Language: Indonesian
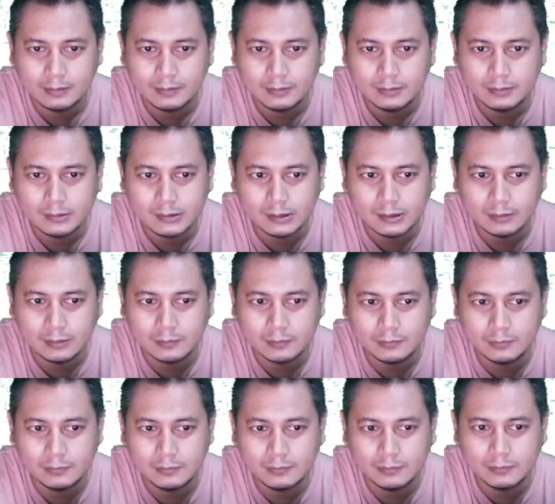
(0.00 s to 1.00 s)

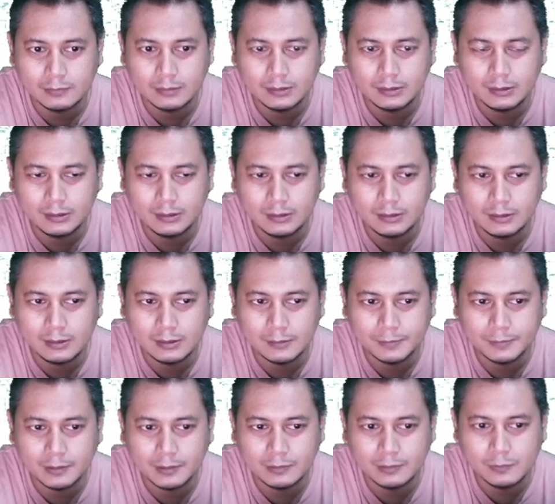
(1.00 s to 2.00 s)
satu ini
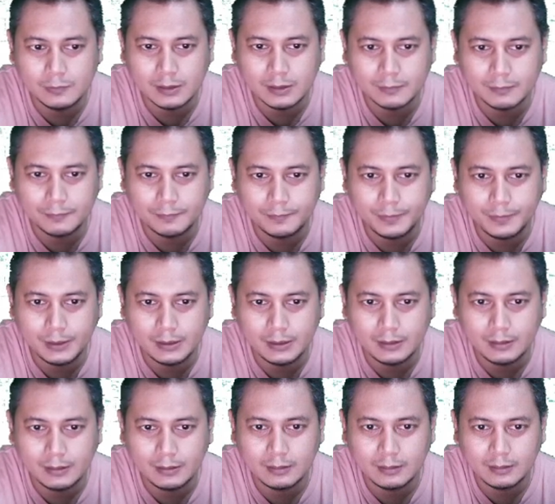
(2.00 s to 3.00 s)
dapat dua
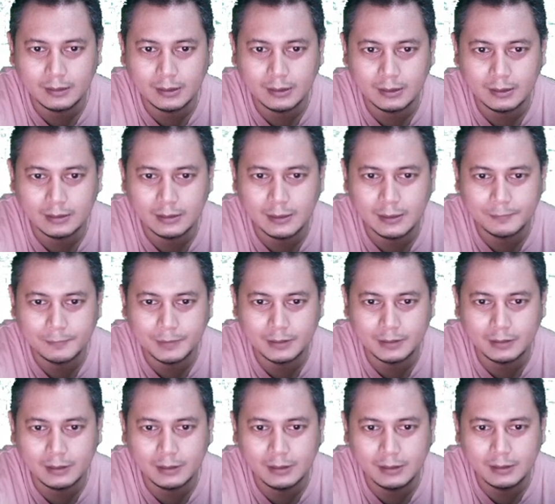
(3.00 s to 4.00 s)
keping dikali
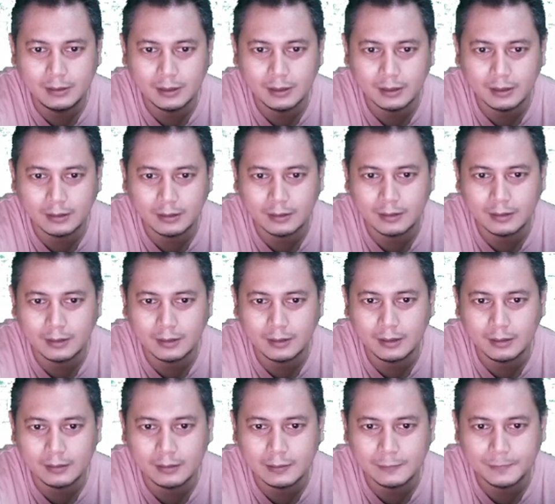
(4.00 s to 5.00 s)
8 giga
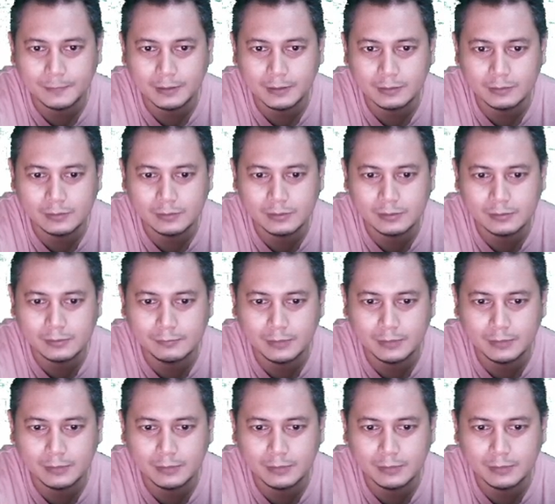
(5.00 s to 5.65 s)
harganya 879